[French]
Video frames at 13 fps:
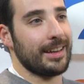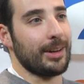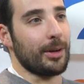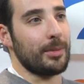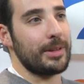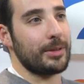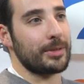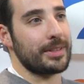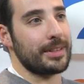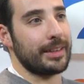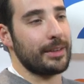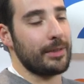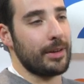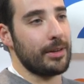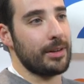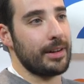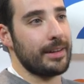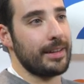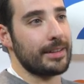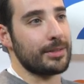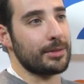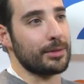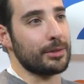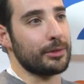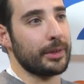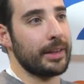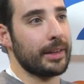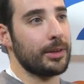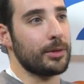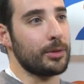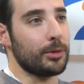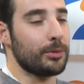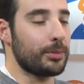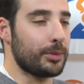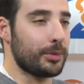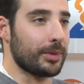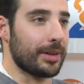Alors moi donc c'est Rivaol alias euh, Frédéric Goyon, plutôt